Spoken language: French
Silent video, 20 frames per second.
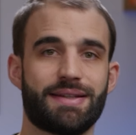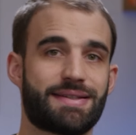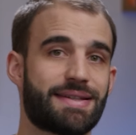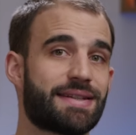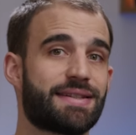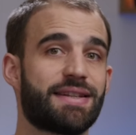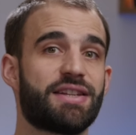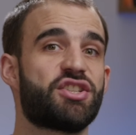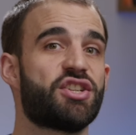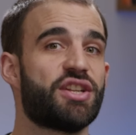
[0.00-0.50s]
Et
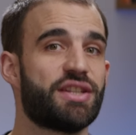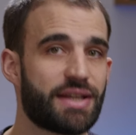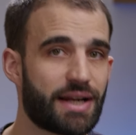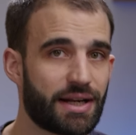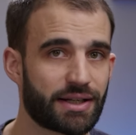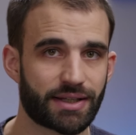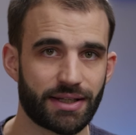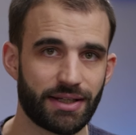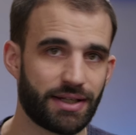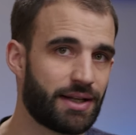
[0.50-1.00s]
ça, c'est
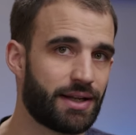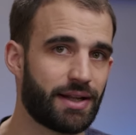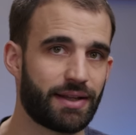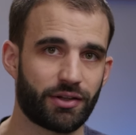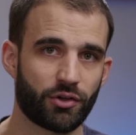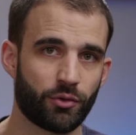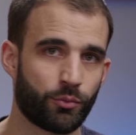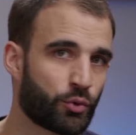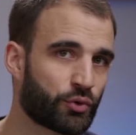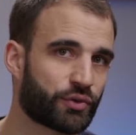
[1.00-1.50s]
génial qu'il l'ait
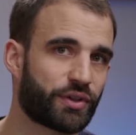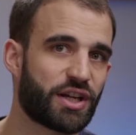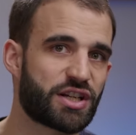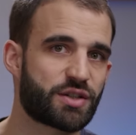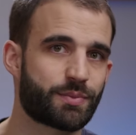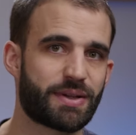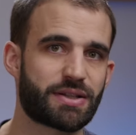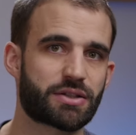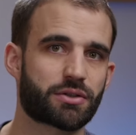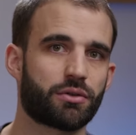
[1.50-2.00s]
laissé au
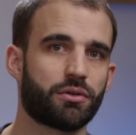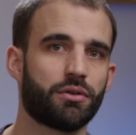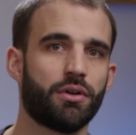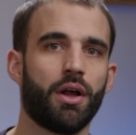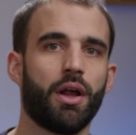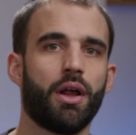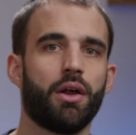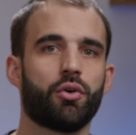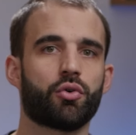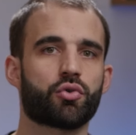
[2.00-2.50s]
montage parce que
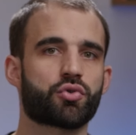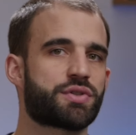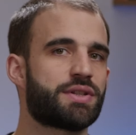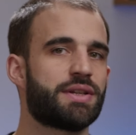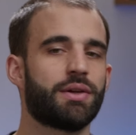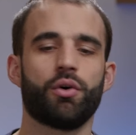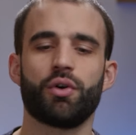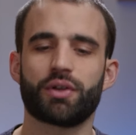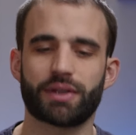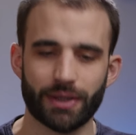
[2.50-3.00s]
on se
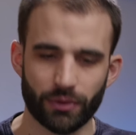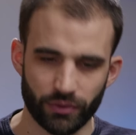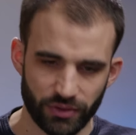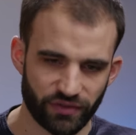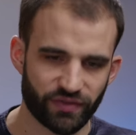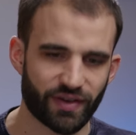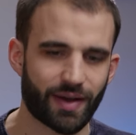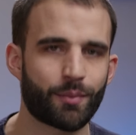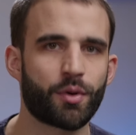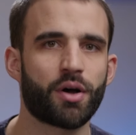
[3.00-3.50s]
dit, ok, on
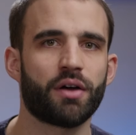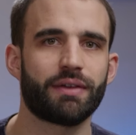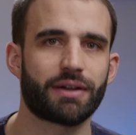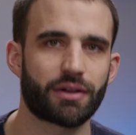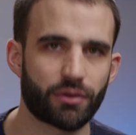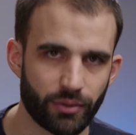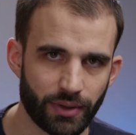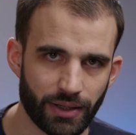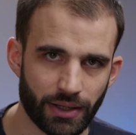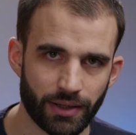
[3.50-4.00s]
est vraiment
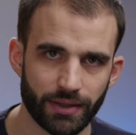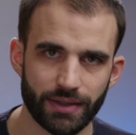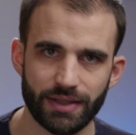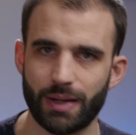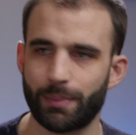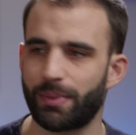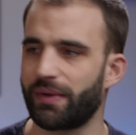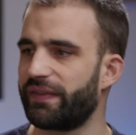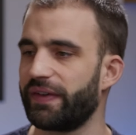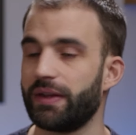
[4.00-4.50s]
avec lui là. Il
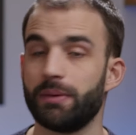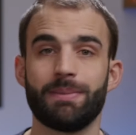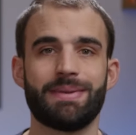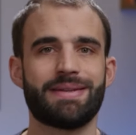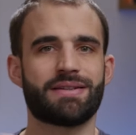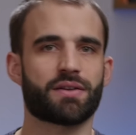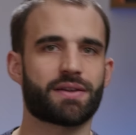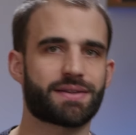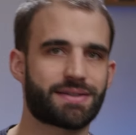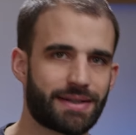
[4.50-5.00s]
n'a pas fait une
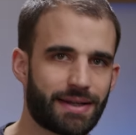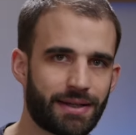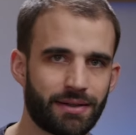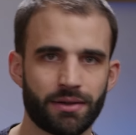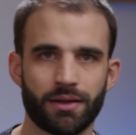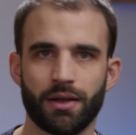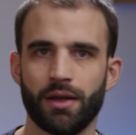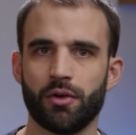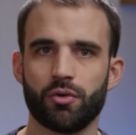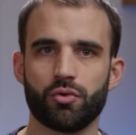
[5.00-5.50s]
mise en
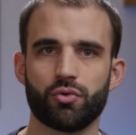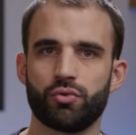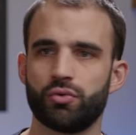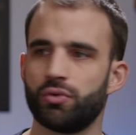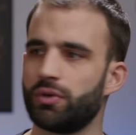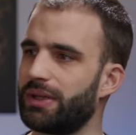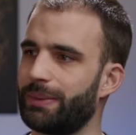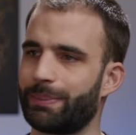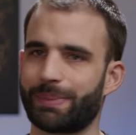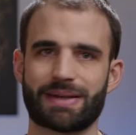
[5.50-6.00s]
scène
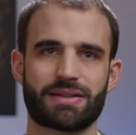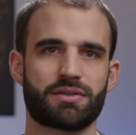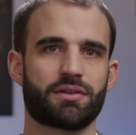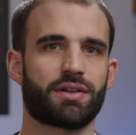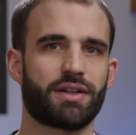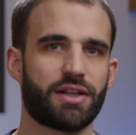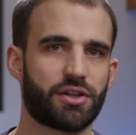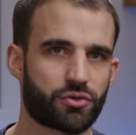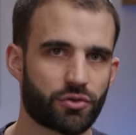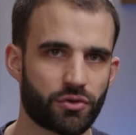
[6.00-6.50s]
où il
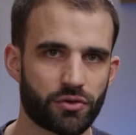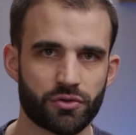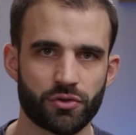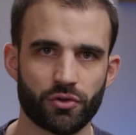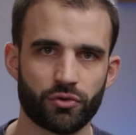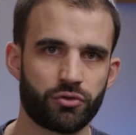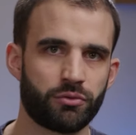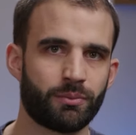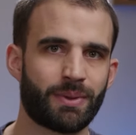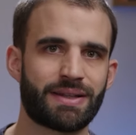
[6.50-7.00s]
présente les choses
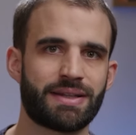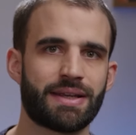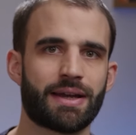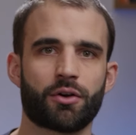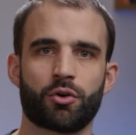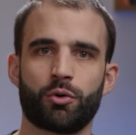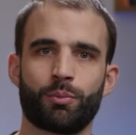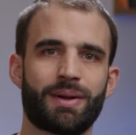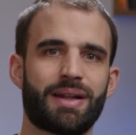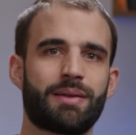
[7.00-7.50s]
d'une
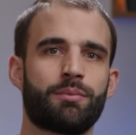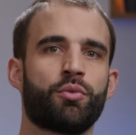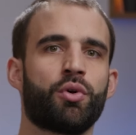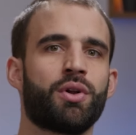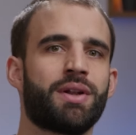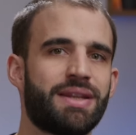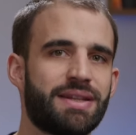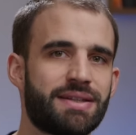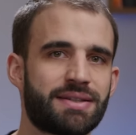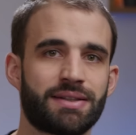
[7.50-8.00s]
manière complètement
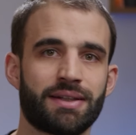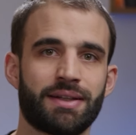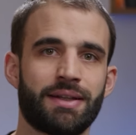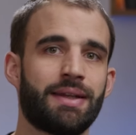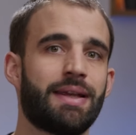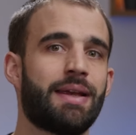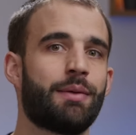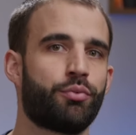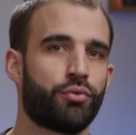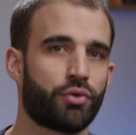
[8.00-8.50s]
lisse
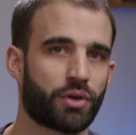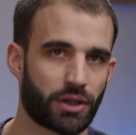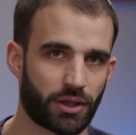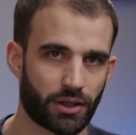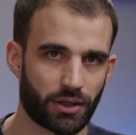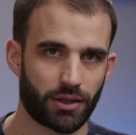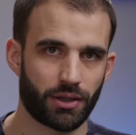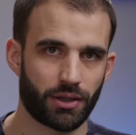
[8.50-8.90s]
et épurée.